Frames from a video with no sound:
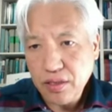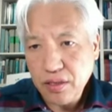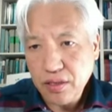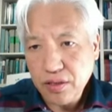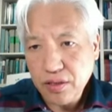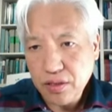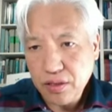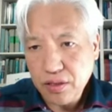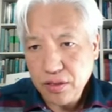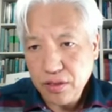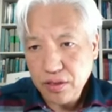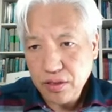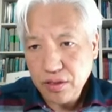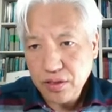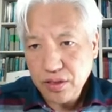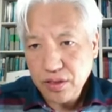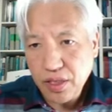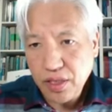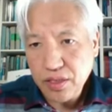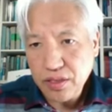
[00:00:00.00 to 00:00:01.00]
그
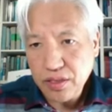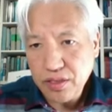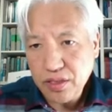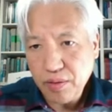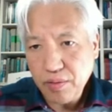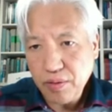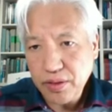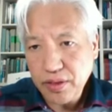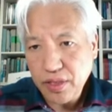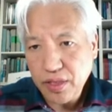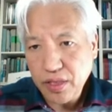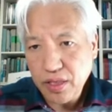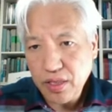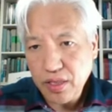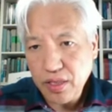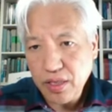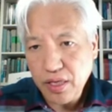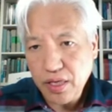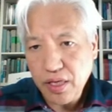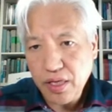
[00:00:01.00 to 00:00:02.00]
자리를 잡았다
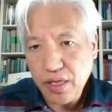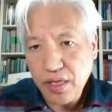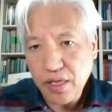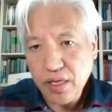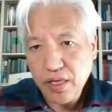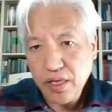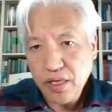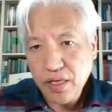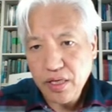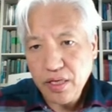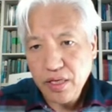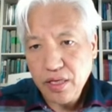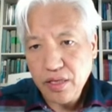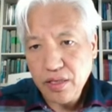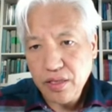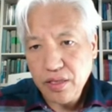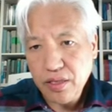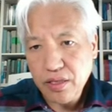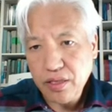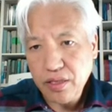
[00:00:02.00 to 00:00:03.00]
레
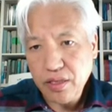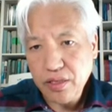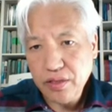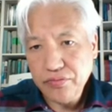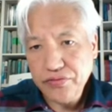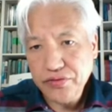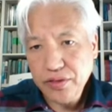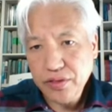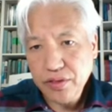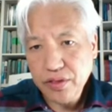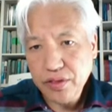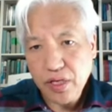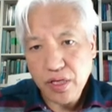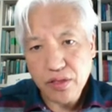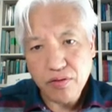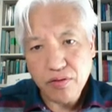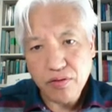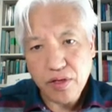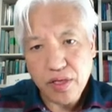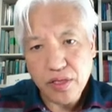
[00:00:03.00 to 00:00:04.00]
리브
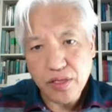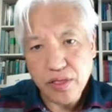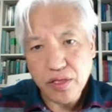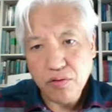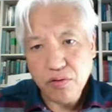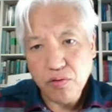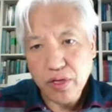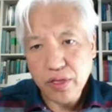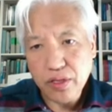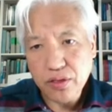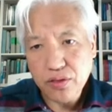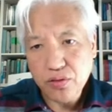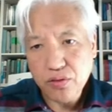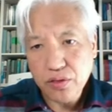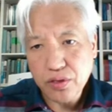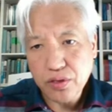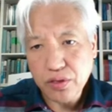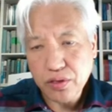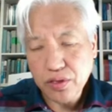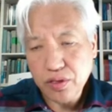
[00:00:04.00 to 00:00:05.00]
아도나 여호와의
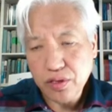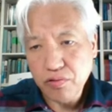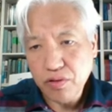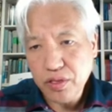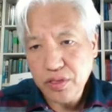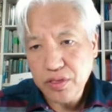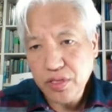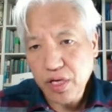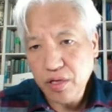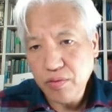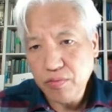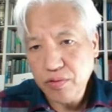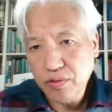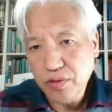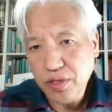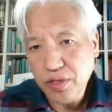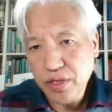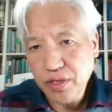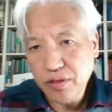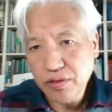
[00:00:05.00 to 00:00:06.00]
소송 여호와의 싸움을
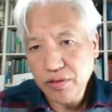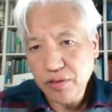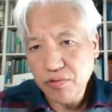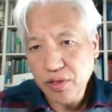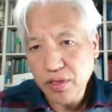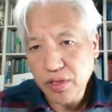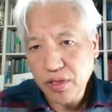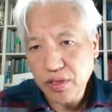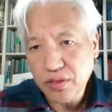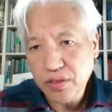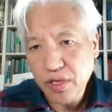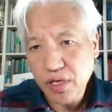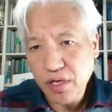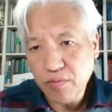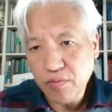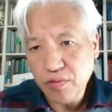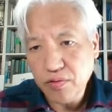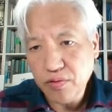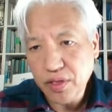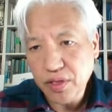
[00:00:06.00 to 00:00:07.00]
위하여 여호와께
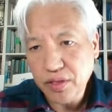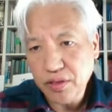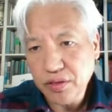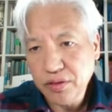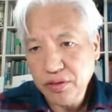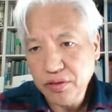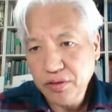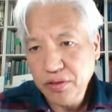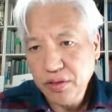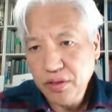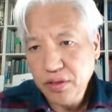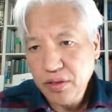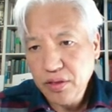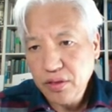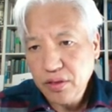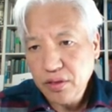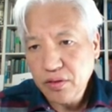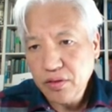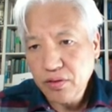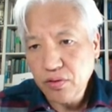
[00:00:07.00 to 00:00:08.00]
싸움을 위하여
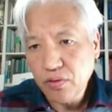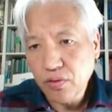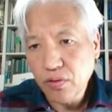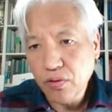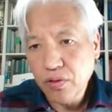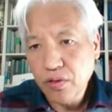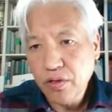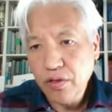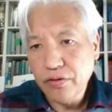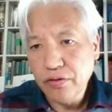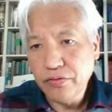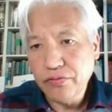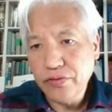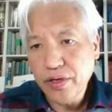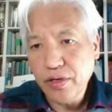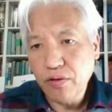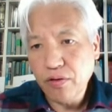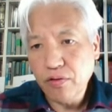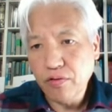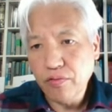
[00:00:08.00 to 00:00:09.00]
그리고
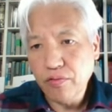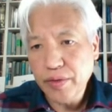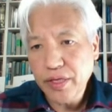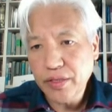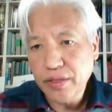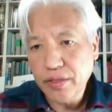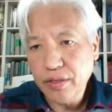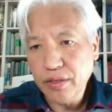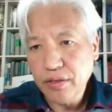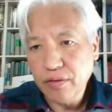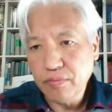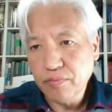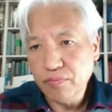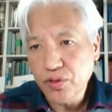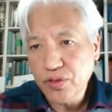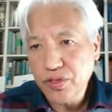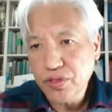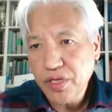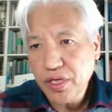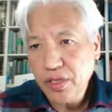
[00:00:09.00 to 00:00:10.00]
왜 오메든 이건
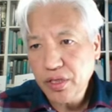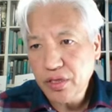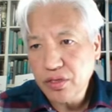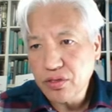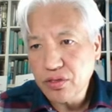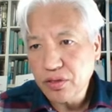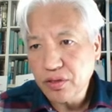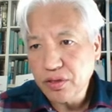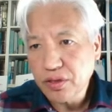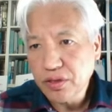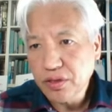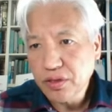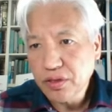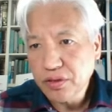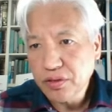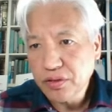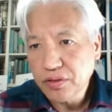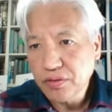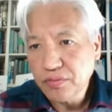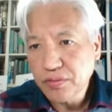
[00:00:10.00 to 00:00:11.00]
분사형이죠 그죠
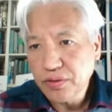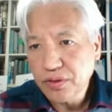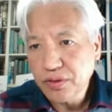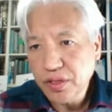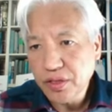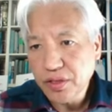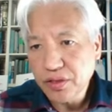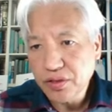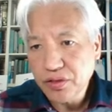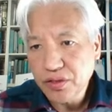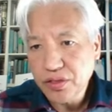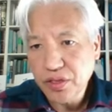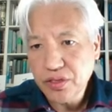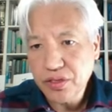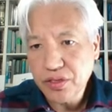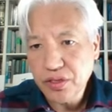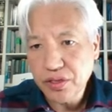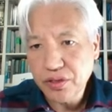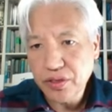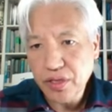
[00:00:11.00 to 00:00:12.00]
분사형
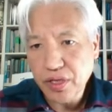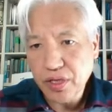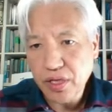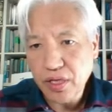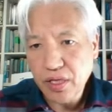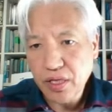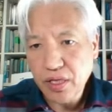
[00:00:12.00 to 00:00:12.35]
서셨다